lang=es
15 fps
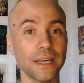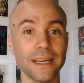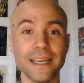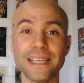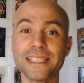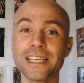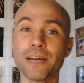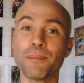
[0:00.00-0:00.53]

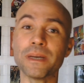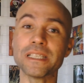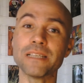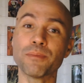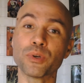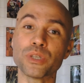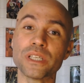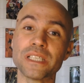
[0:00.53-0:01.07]
es capaz de
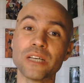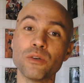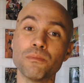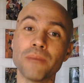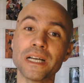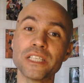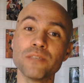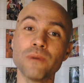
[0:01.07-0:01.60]
procesar un
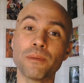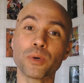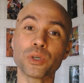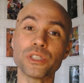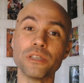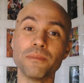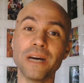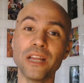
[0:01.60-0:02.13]
máximo
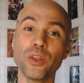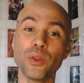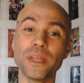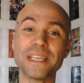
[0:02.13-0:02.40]
aproximado de